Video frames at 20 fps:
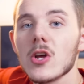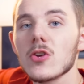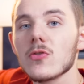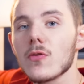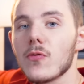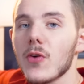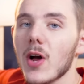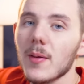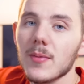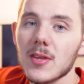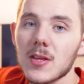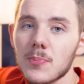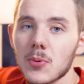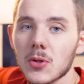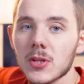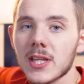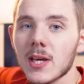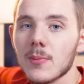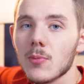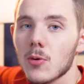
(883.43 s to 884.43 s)
je vais faire un petit
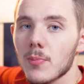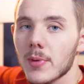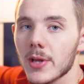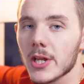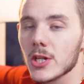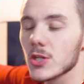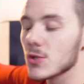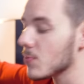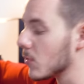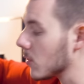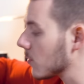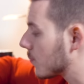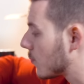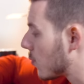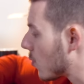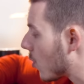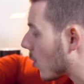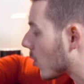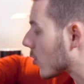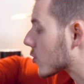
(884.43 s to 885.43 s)
peu de cable management
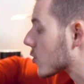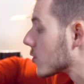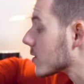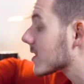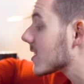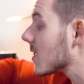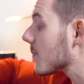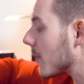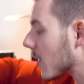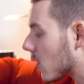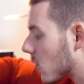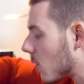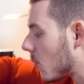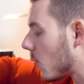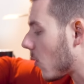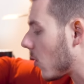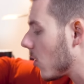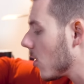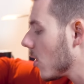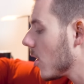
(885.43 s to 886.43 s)
pour je ne sais pas
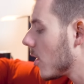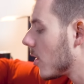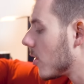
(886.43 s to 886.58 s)
comment